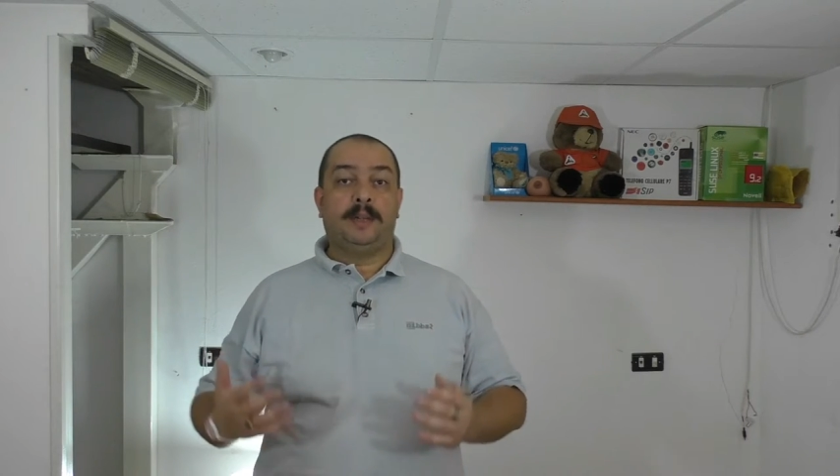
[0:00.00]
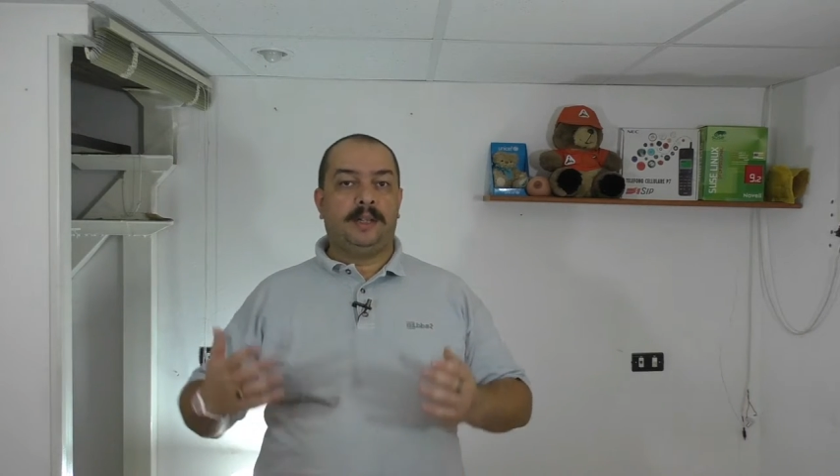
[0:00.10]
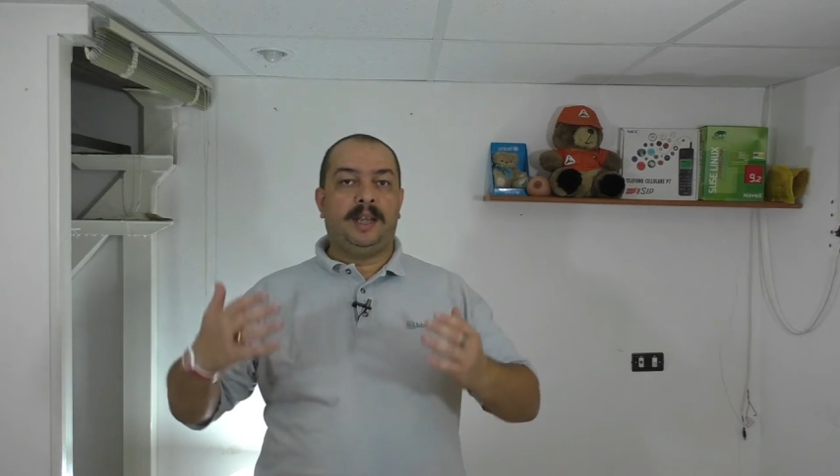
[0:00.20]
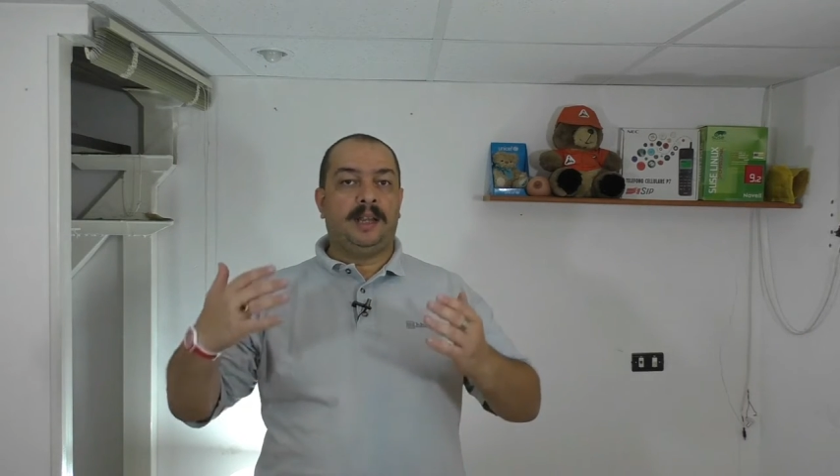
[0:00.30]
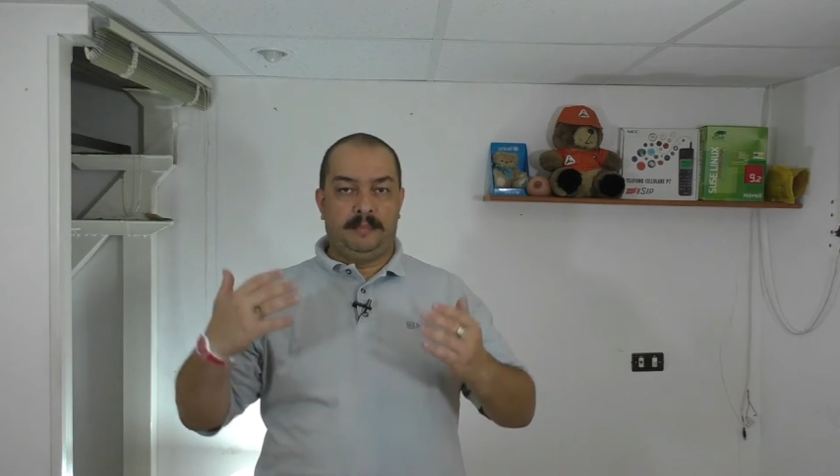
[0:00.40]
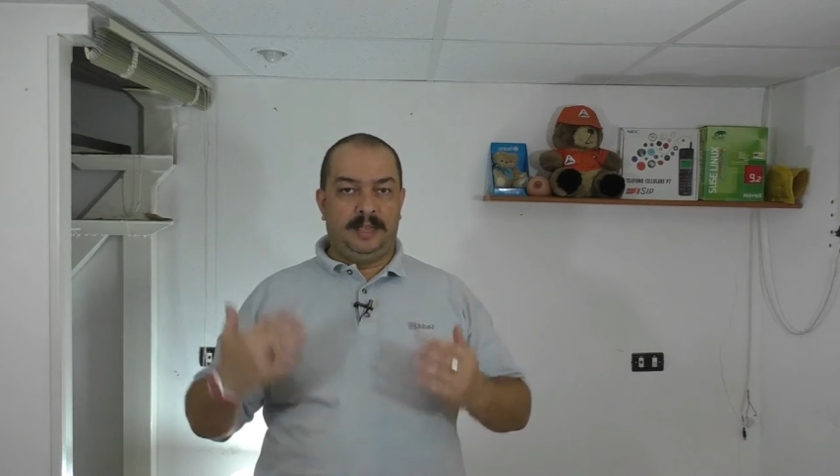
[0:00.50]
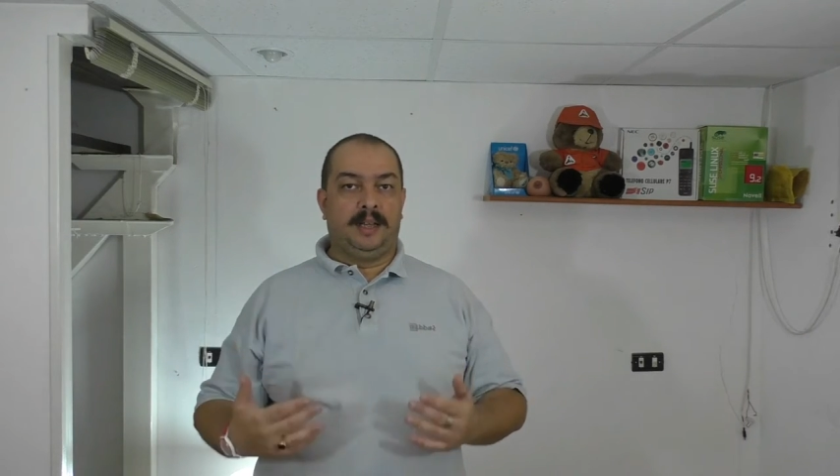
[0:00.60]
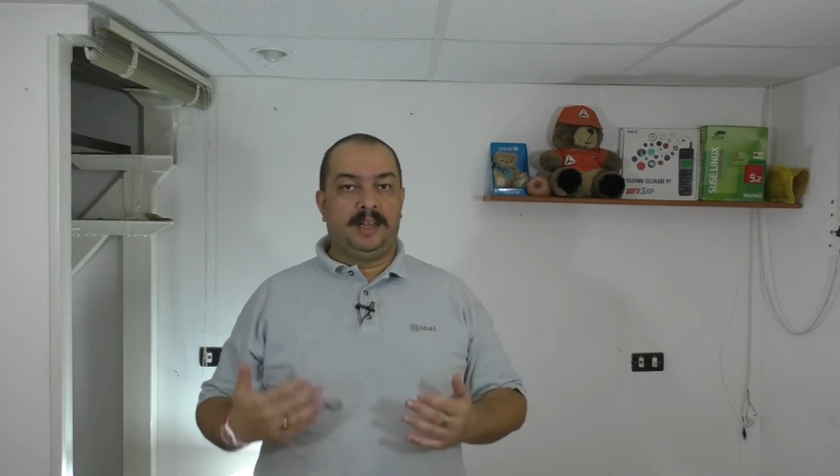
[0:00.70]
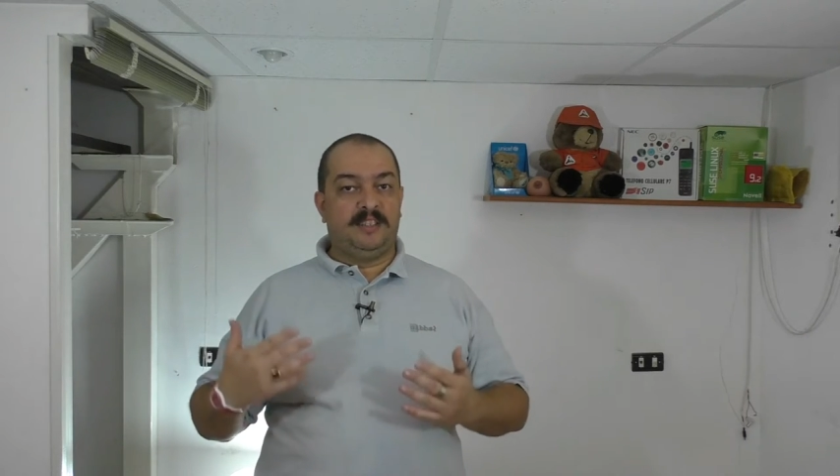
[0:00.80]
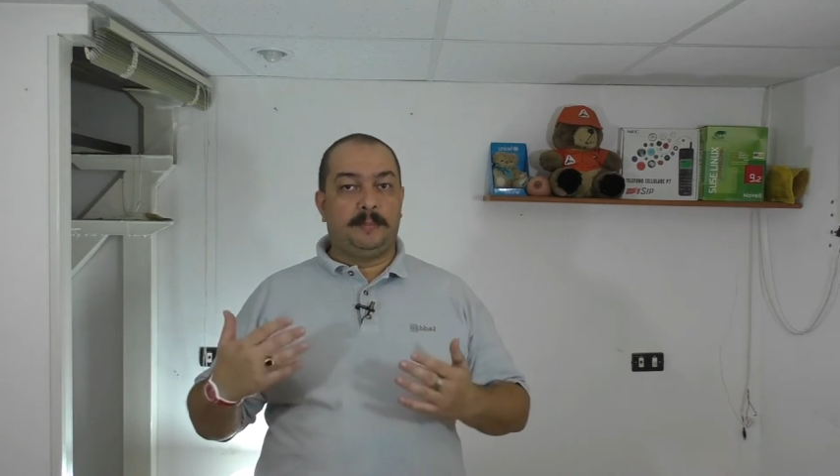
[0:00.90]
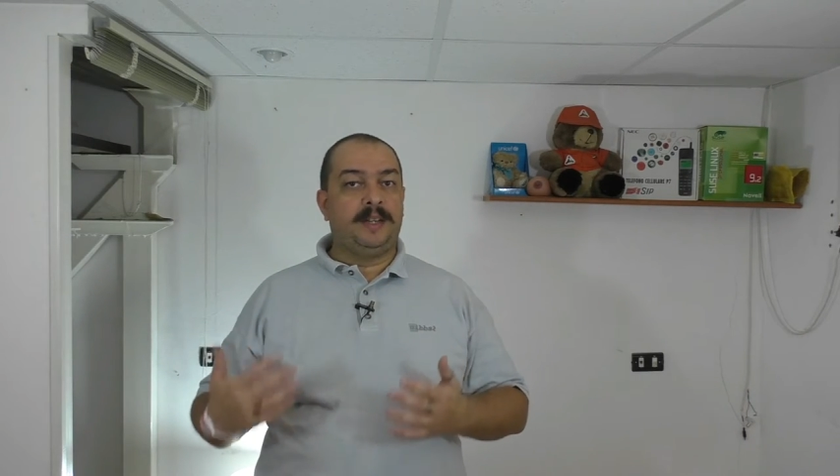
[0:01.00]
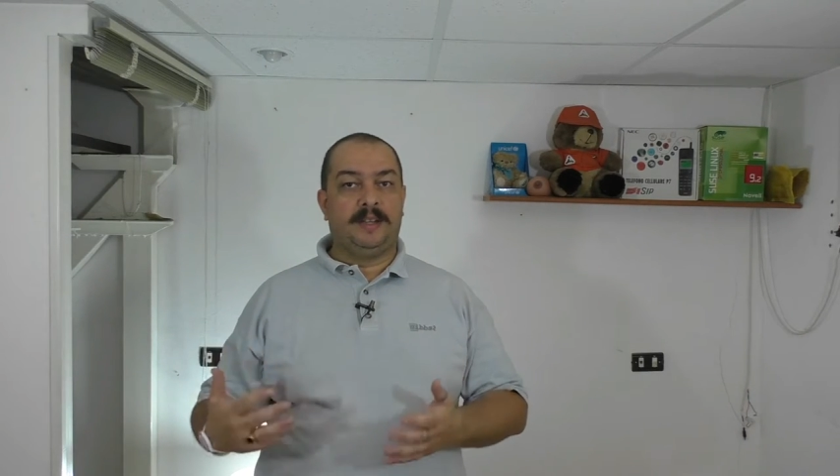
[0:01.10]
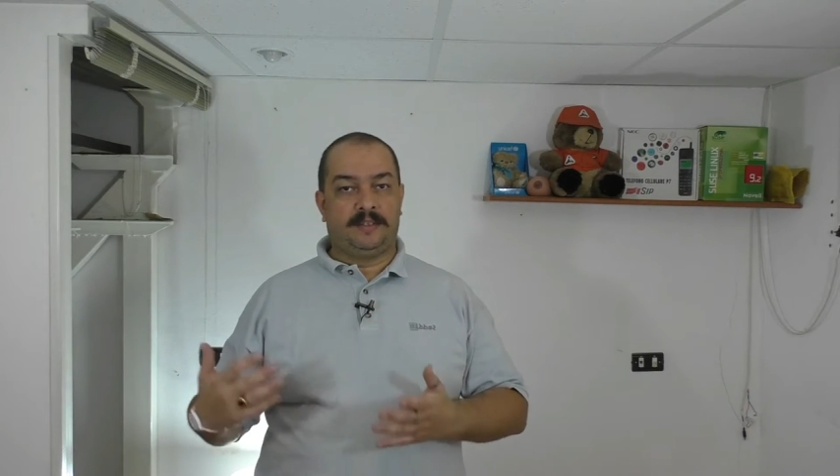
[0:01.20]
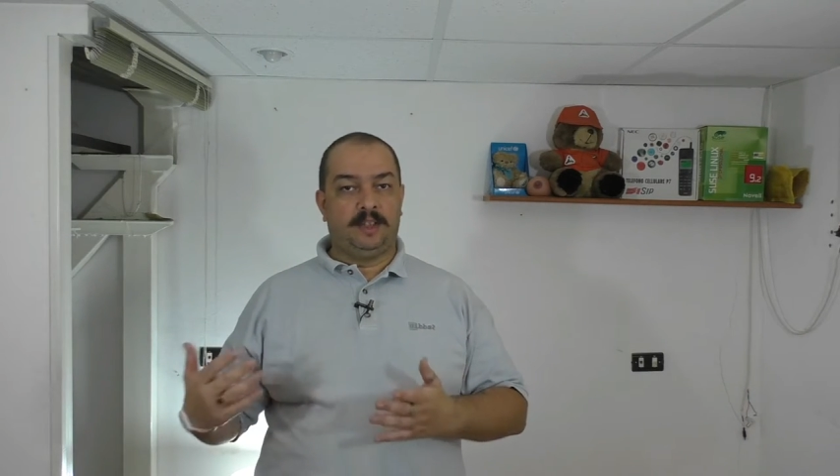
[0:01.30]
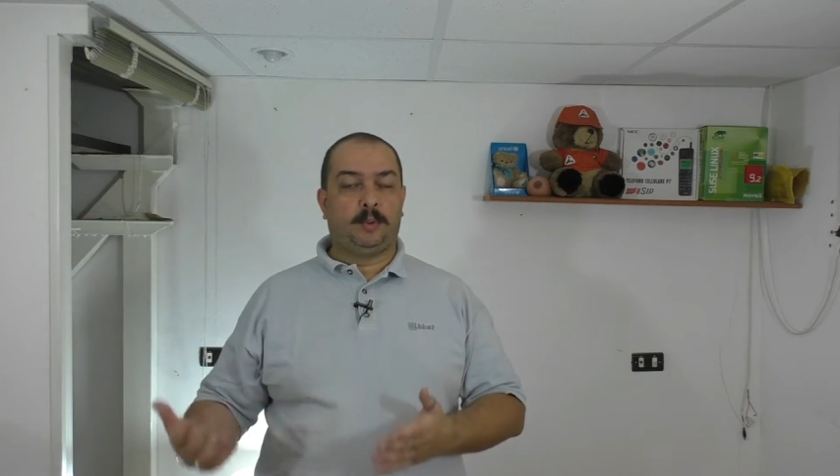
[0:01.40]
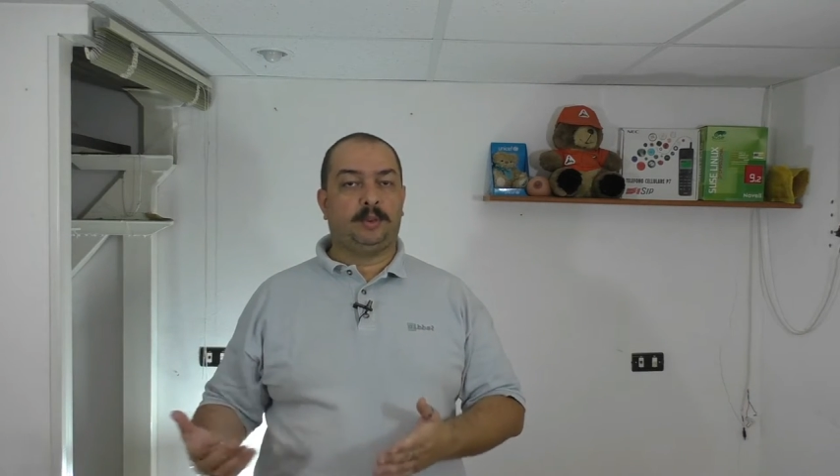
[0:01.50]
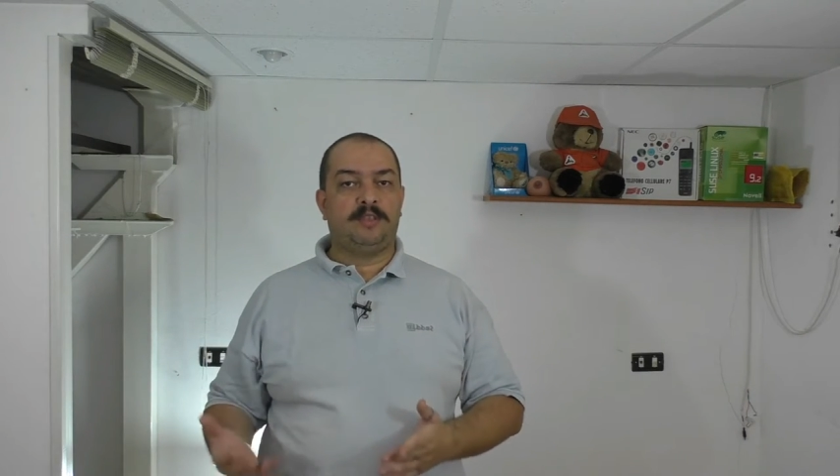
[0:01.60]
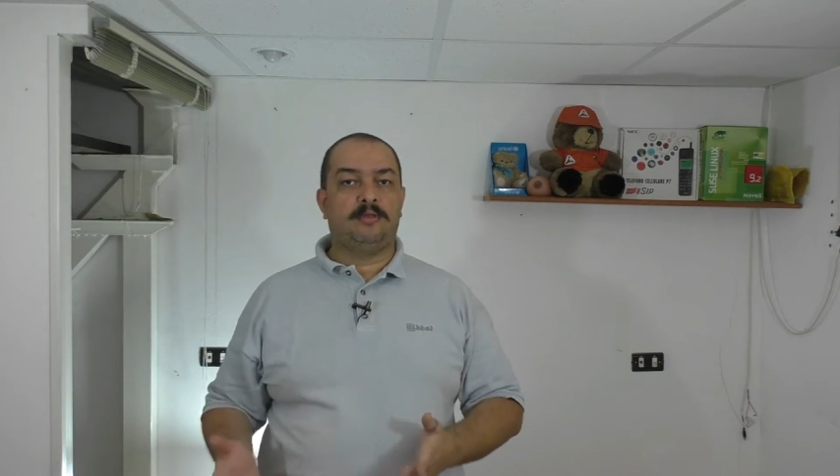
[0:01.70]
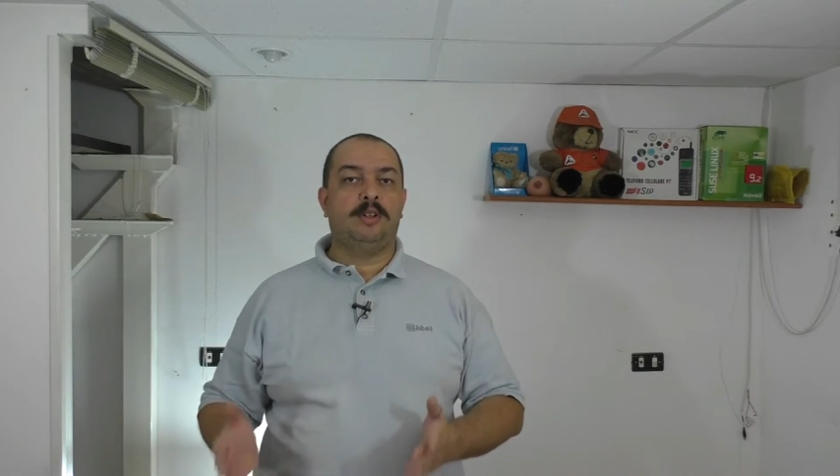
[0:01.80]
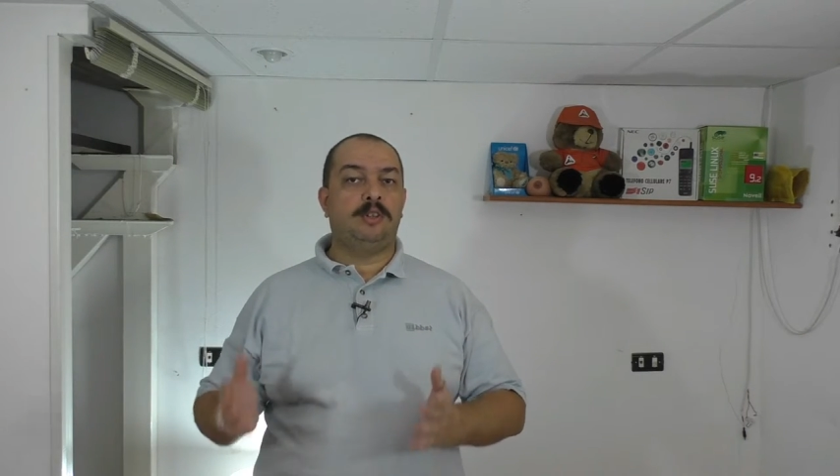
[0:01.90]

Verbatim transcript: perché la mia esperienza di protezione